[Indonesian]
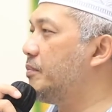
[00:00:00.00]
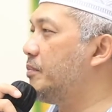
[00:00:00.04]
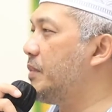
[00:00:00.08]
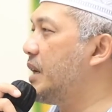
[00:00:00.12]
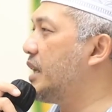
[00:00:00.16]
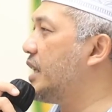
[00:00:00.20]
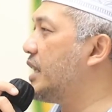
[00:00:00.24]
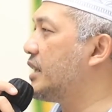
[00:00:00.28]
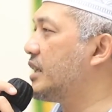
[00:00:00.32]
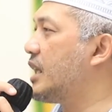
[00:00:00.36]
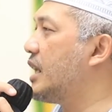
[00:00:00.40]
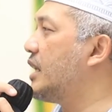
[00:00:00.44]

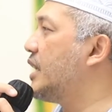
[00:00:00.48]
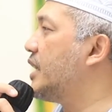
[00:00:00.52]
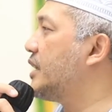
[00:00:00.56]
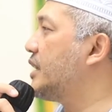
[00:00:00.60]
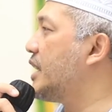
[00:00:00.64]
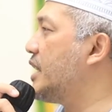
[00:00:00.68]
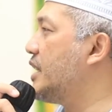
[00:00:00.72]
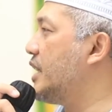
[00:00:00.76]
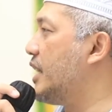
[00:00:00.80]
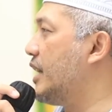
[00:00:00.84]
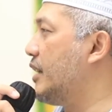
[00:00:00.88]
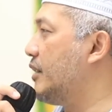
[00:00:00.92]
pada tanda
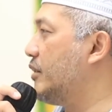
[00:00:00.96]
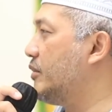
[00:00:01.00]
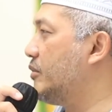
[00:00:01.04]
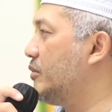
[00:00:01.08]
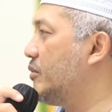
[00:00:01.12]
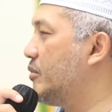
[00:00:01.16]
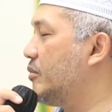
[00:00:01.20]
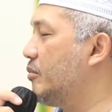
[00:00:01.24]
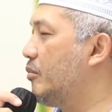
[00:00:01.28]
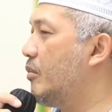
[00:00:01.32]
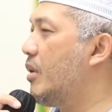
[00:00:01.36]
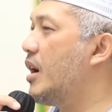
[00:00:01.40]
tanya
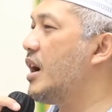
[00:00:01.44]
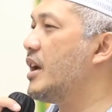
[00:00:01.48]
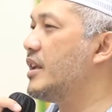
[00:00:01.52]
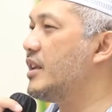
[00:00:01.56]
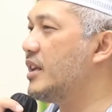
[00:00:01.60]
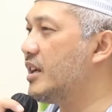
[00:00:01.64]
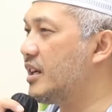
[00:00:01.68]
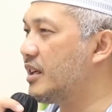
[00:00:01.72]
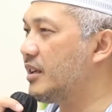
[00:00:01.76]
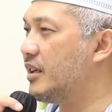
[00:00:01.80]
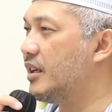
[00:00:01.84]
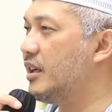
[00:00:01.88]

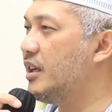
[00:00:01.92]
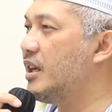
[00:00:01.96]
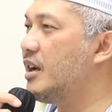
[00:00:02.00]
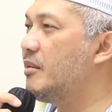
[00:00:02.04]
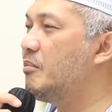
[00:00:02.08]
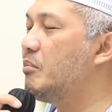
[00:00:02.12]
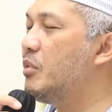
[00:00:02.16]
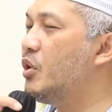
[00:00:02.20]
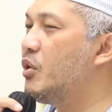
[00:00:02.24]
banyak yang